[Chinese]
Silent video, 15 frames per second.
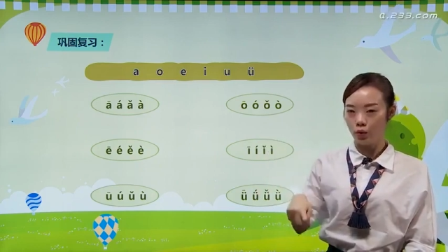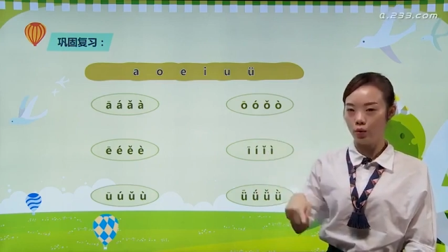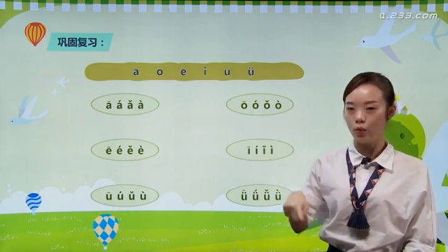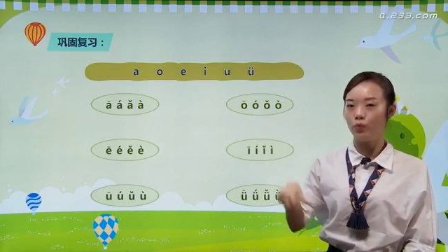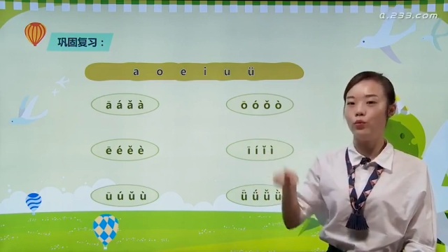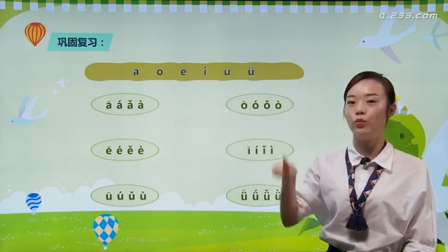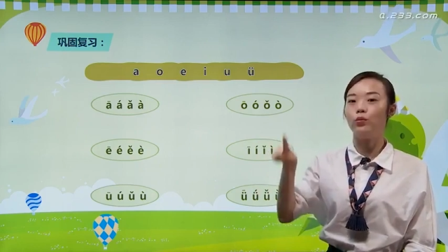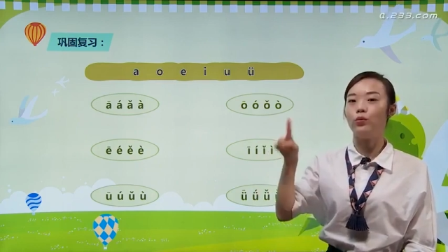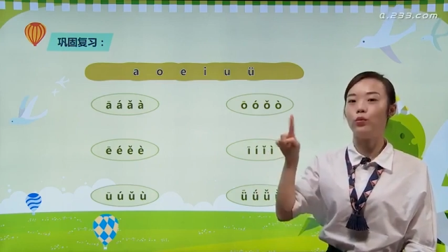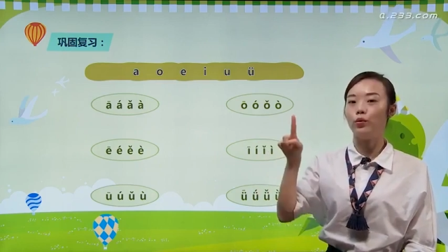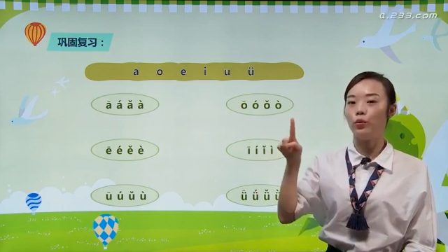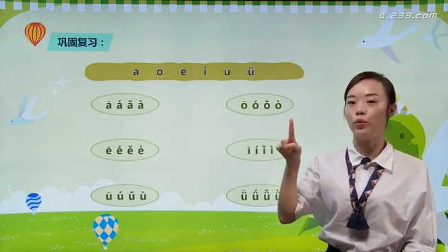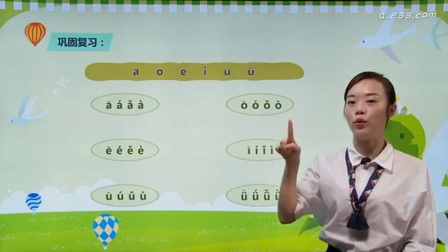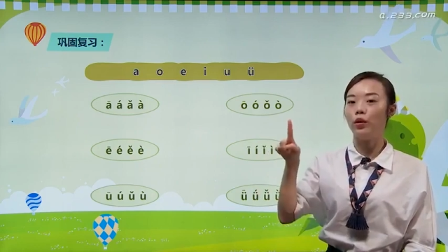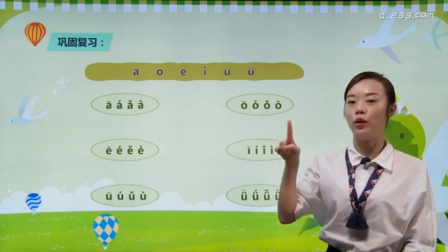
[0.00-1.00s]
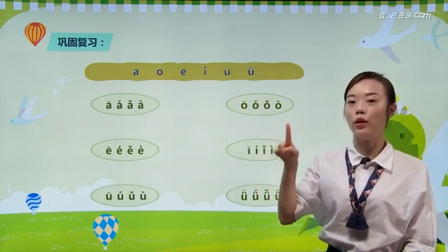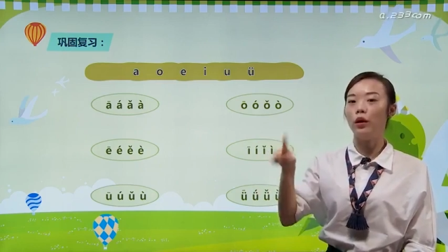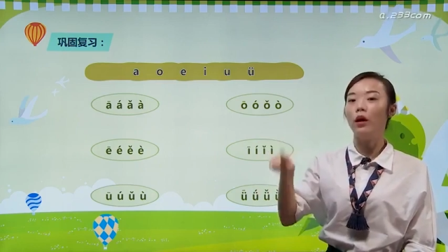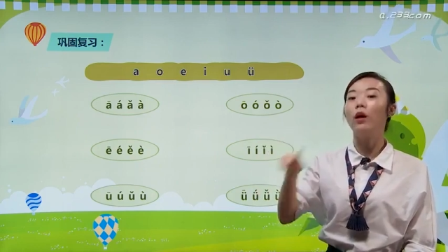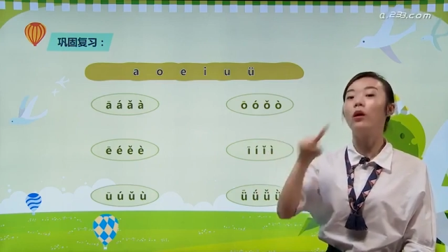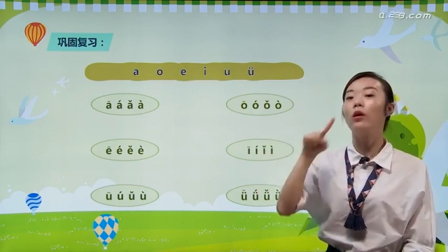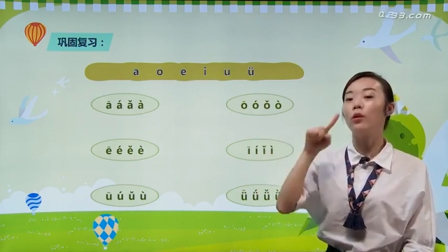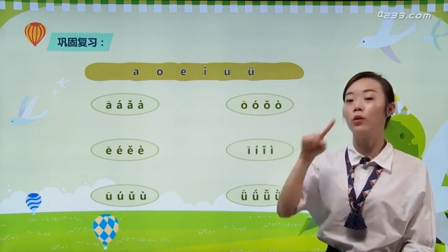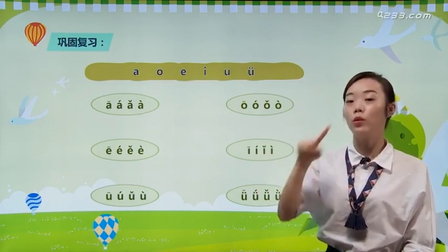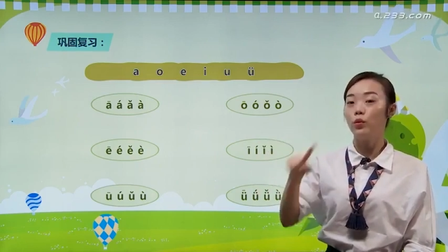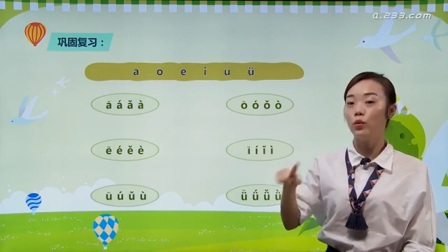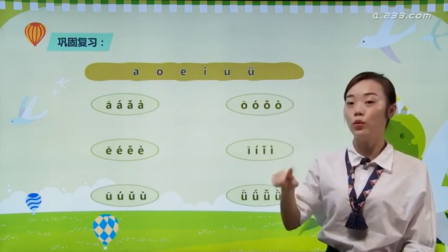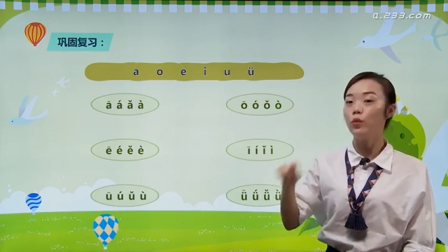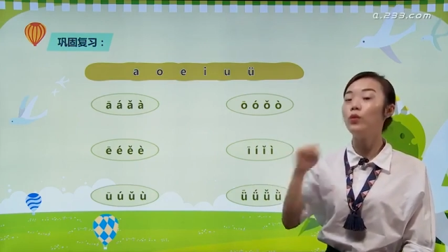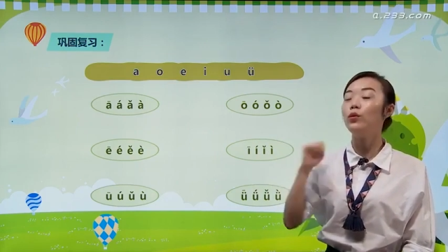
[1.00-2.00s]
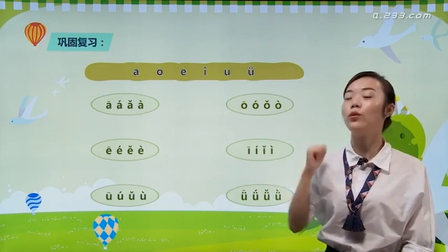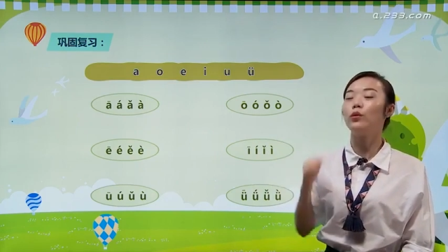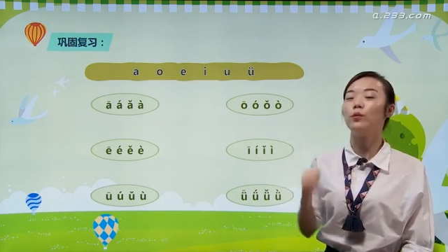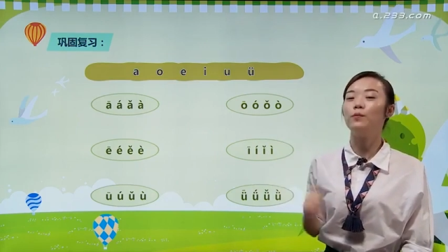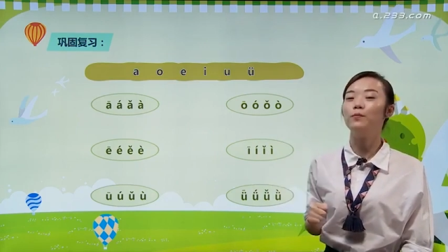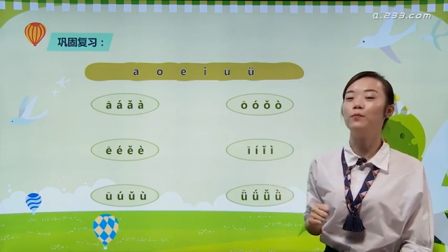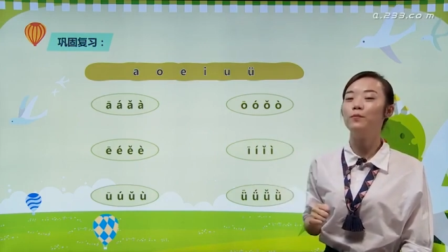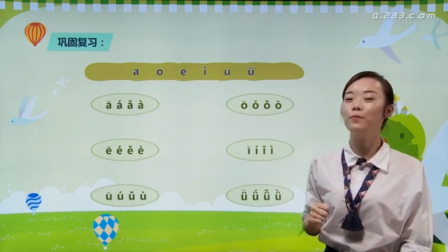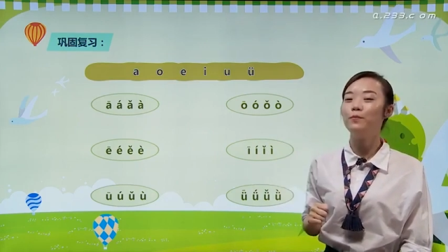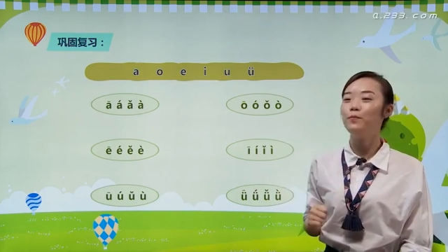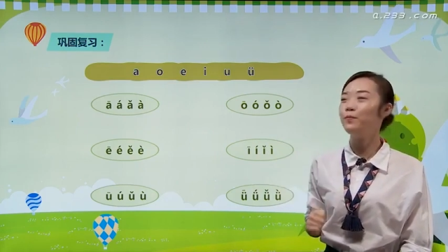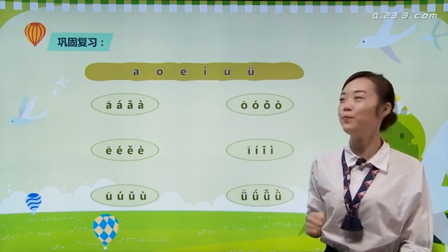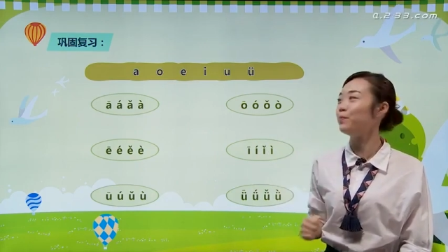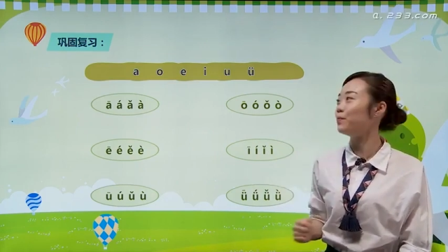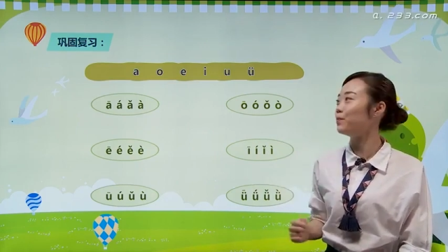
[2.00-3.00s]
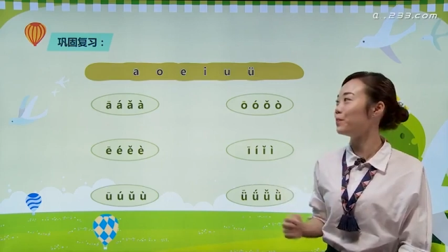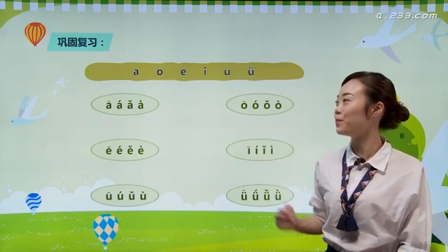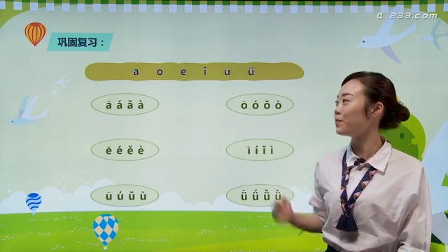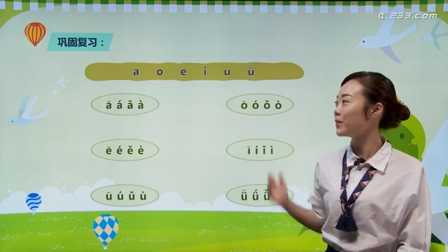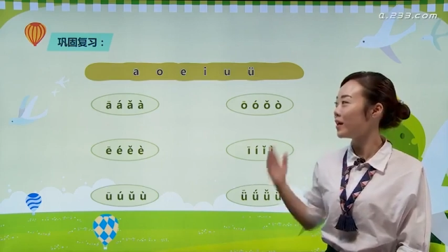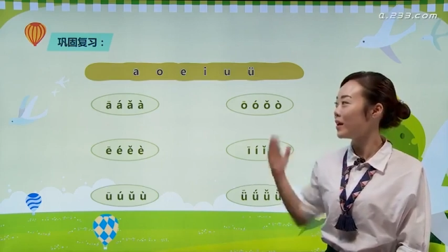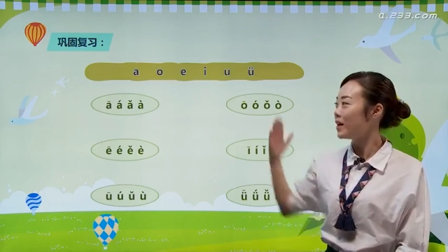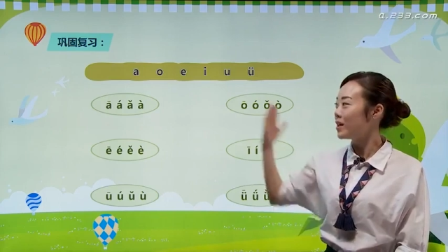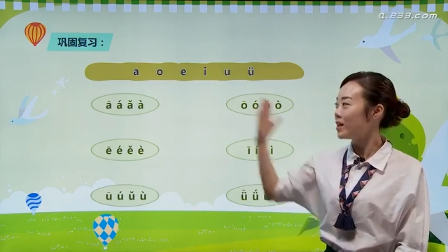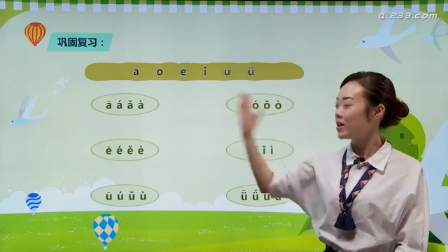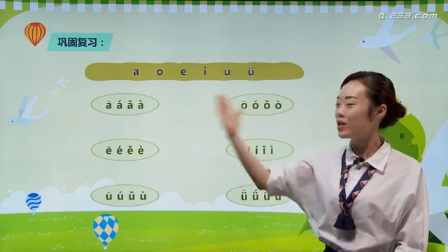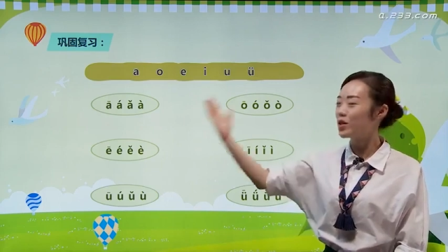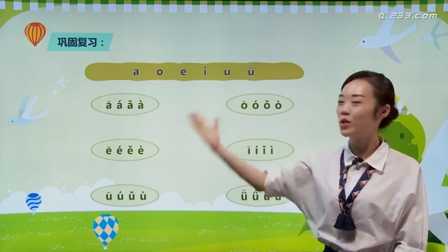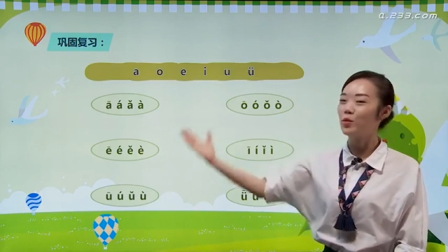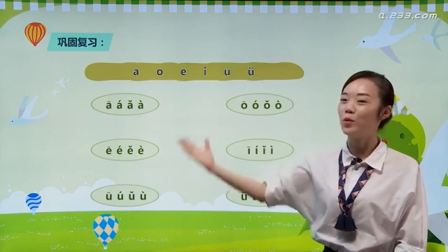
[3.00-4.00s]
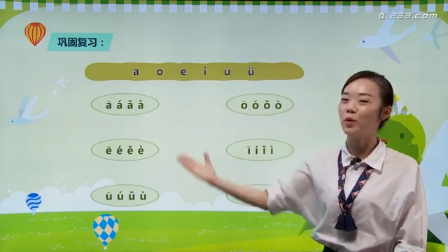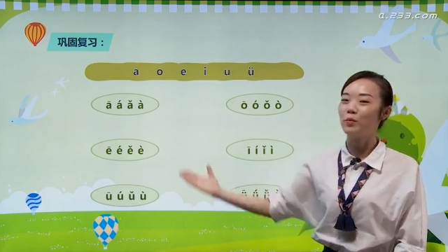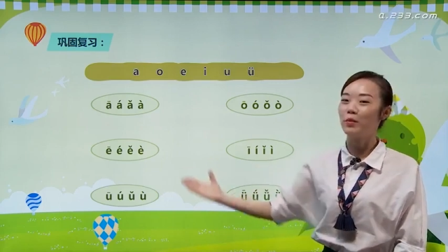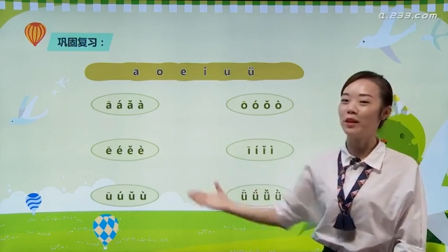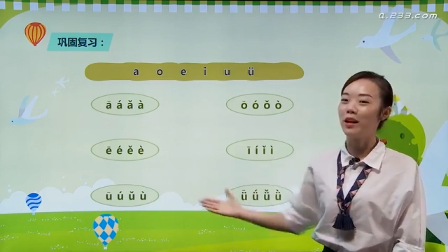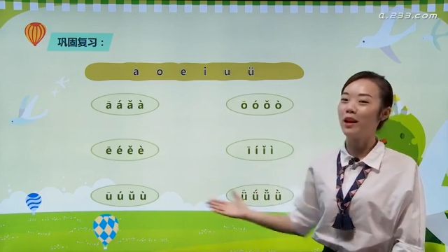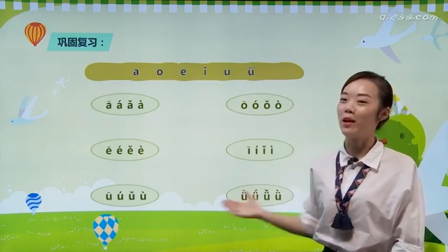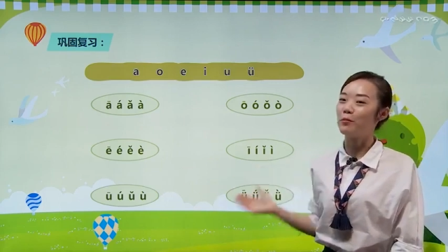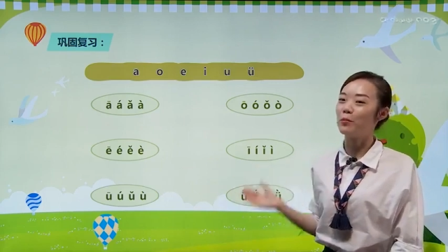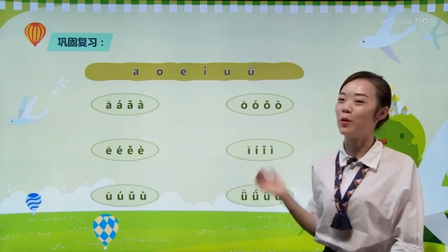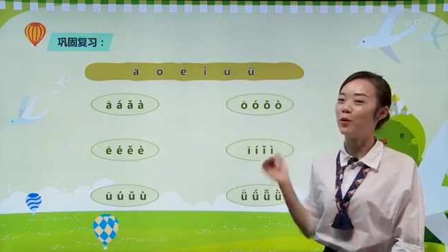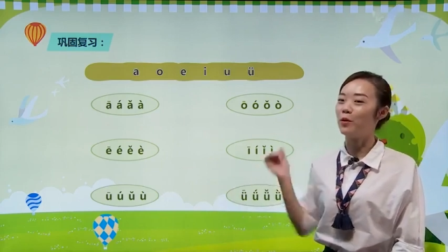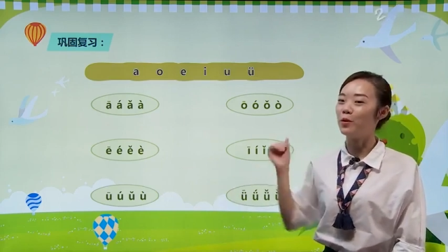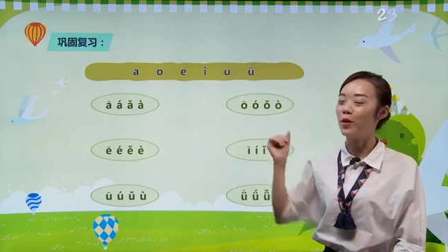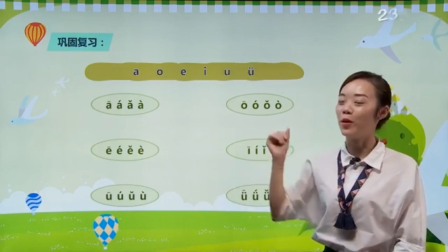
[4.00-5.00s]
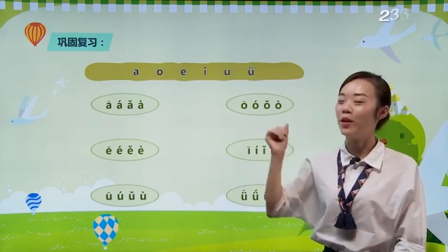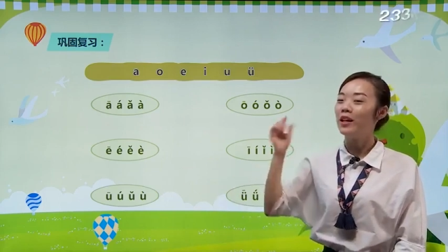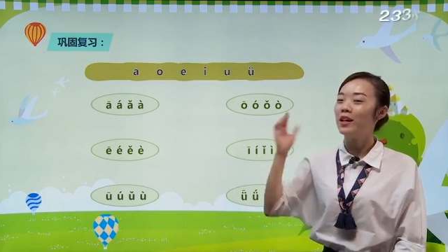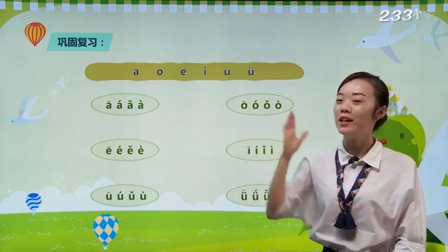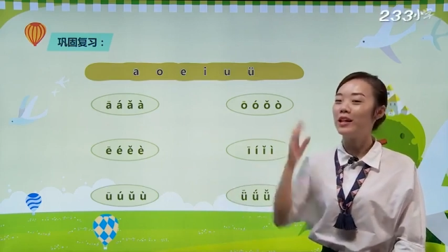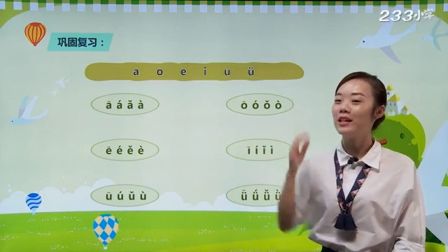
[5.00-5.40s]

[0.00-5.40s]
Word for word: 吁，吁，嗯，这是我们的老朋友。